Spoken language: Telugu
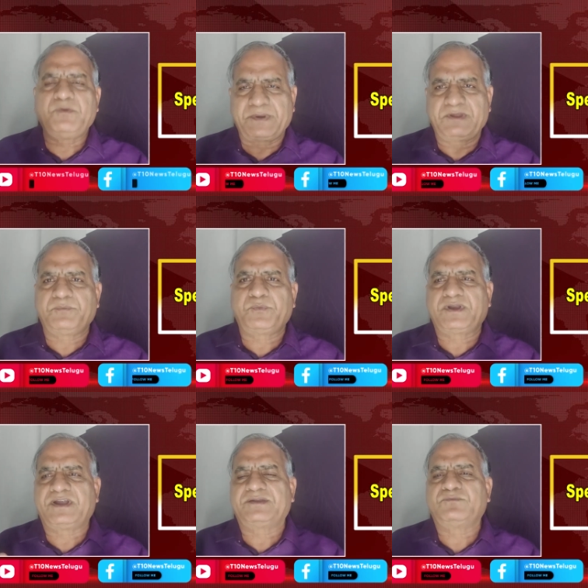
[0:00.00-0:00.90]
విప్లవ
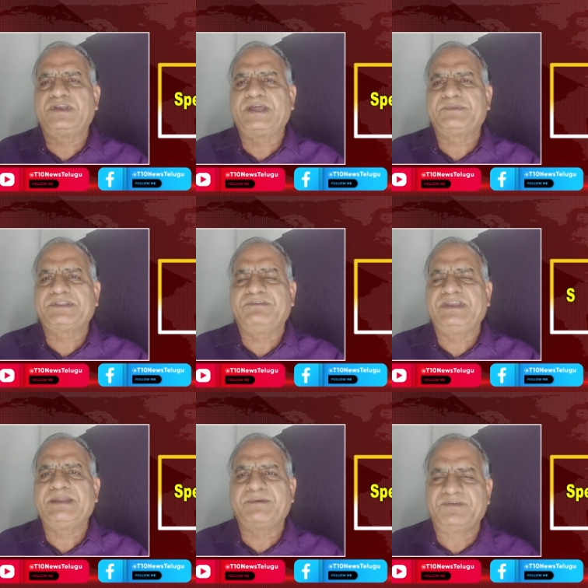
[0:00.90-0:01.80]
పోరాటము లేకపోతే
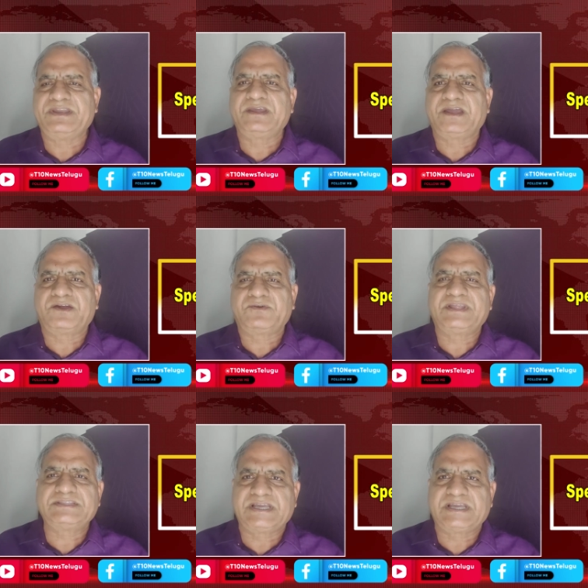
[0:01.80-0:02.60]
విలీనం అవన్నీ కాకుండా